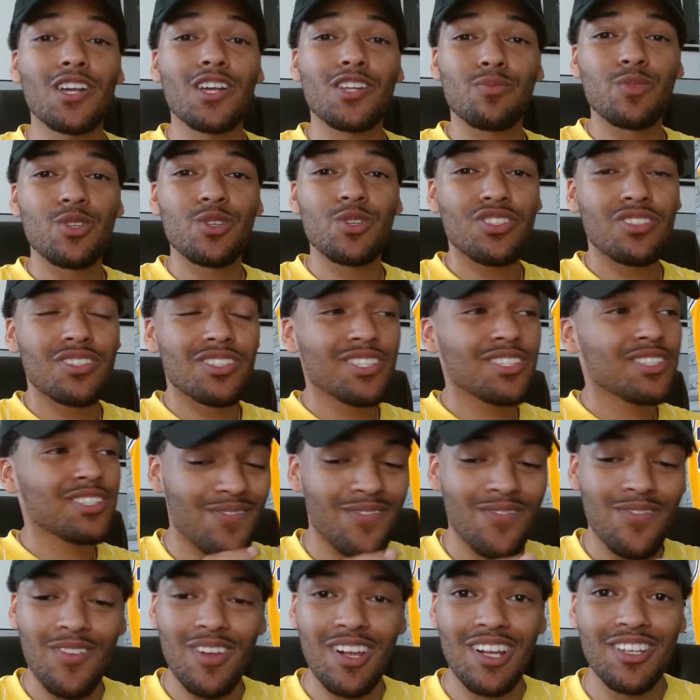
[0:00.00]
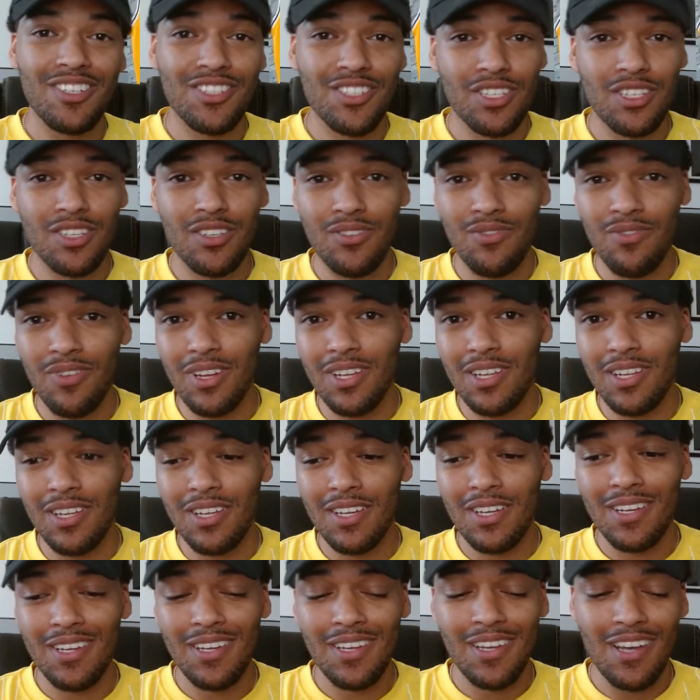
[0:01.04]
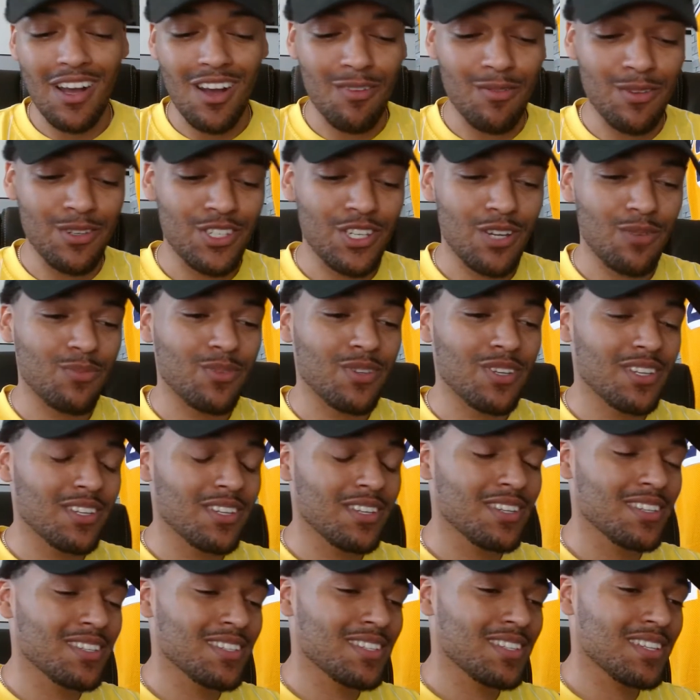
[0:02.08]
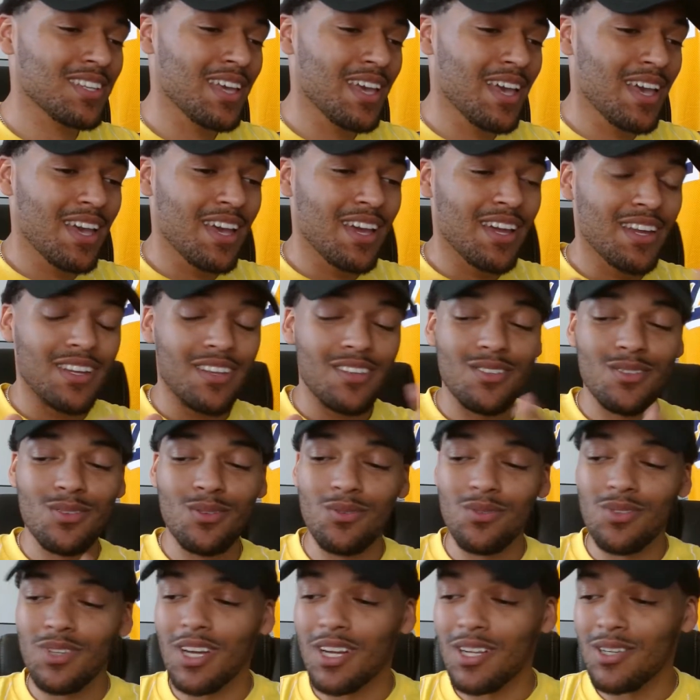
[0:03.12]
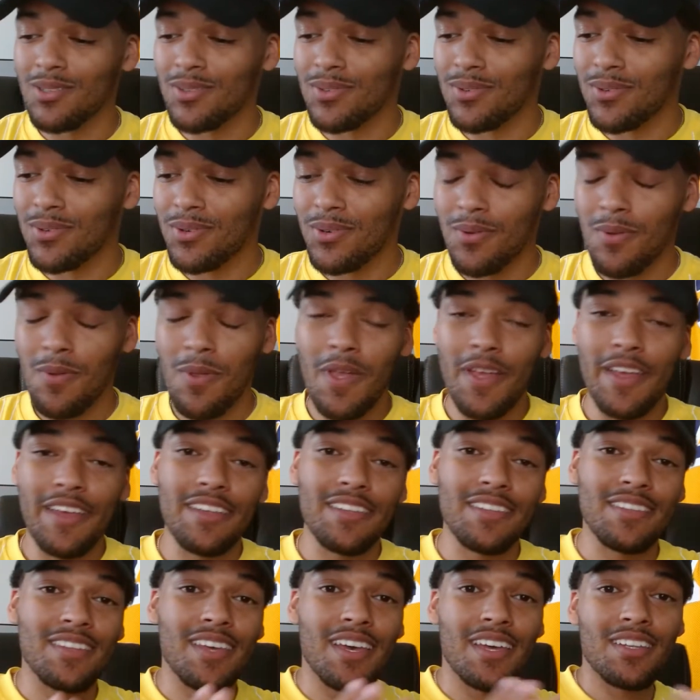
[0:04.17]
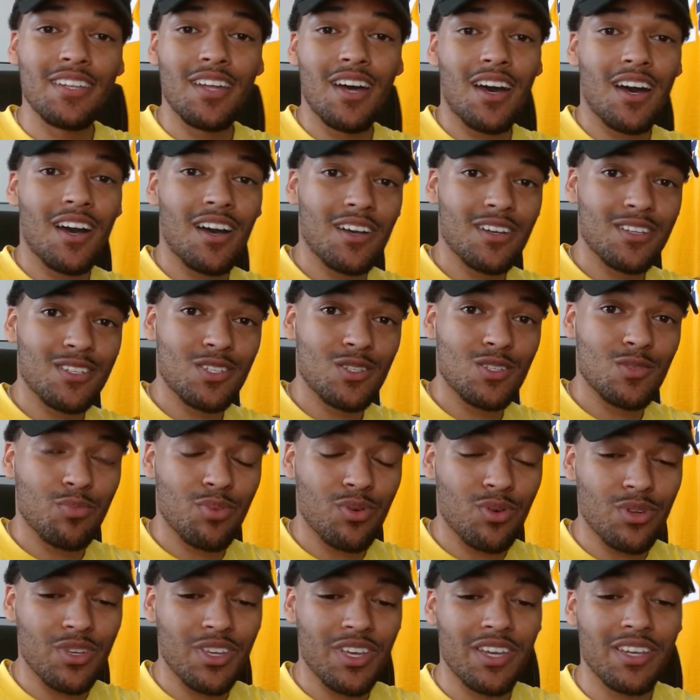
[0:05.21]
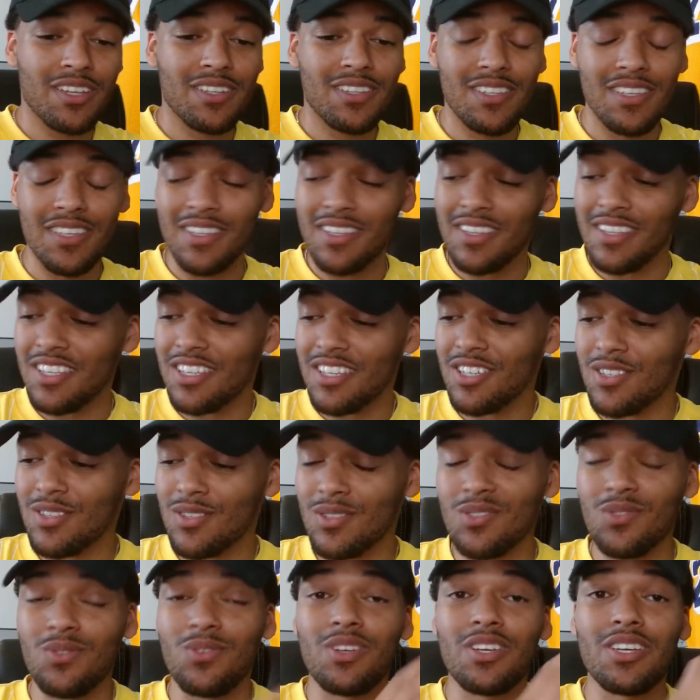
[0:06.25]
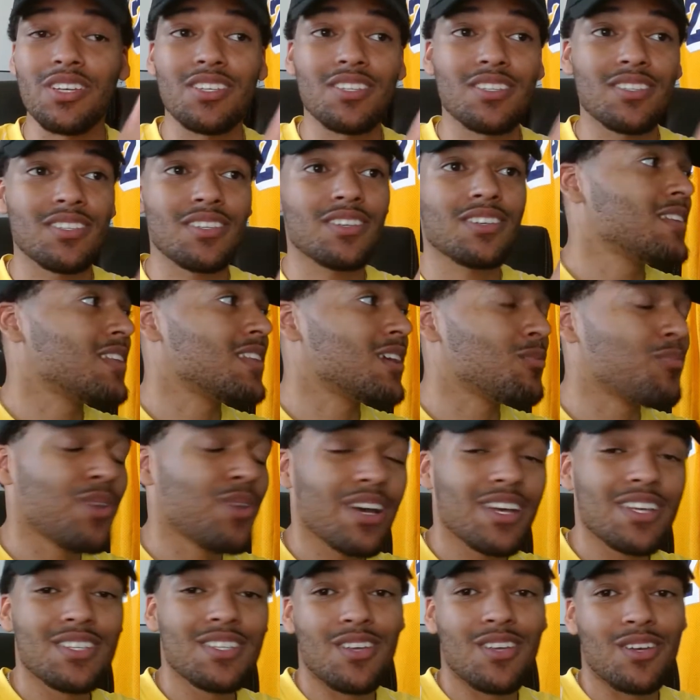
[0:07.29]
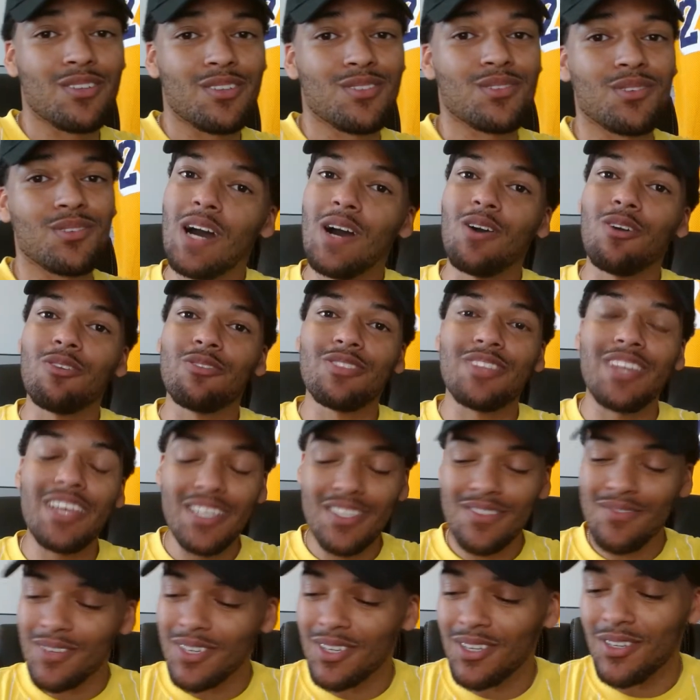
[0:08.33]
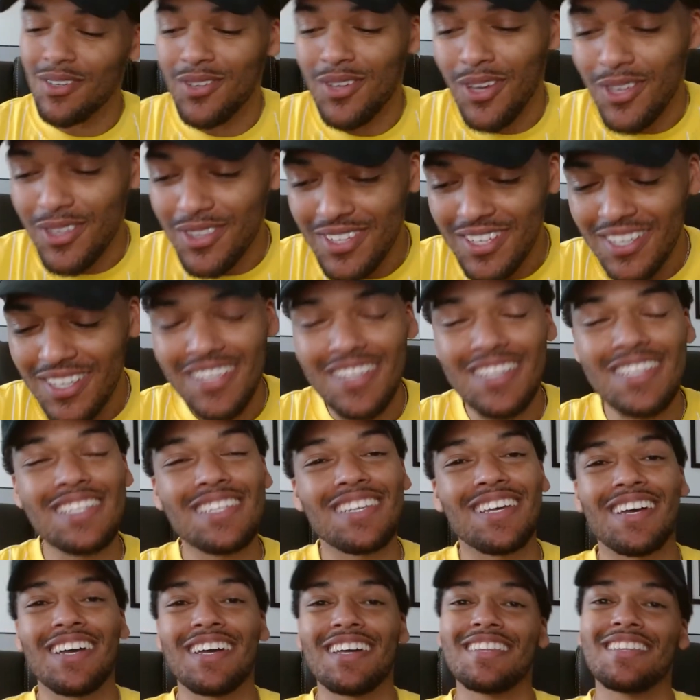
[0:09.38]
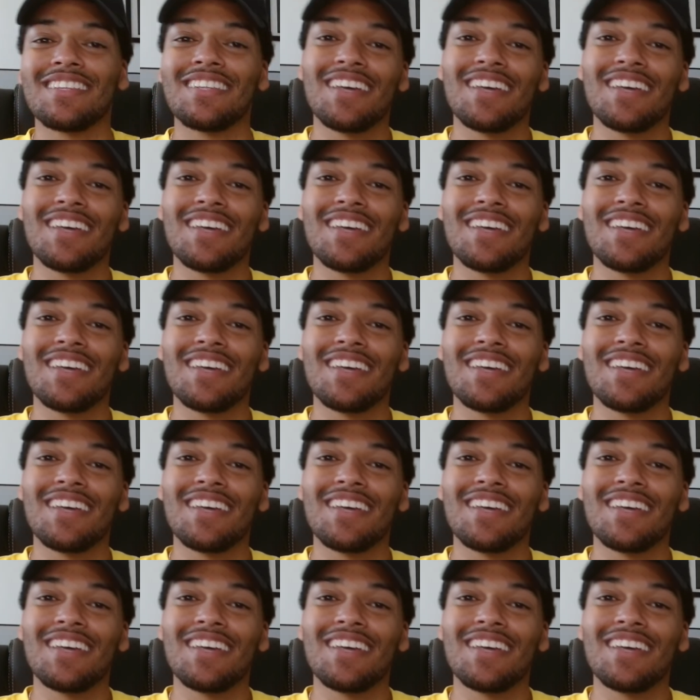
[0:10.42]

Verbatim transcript: mich nicht, welche Quelle, aber ich habe gelesen, dass Ronaldo in Ten Hearts Projekt nicht so richtig dabei sein soll. Und deswegen könnte es sein,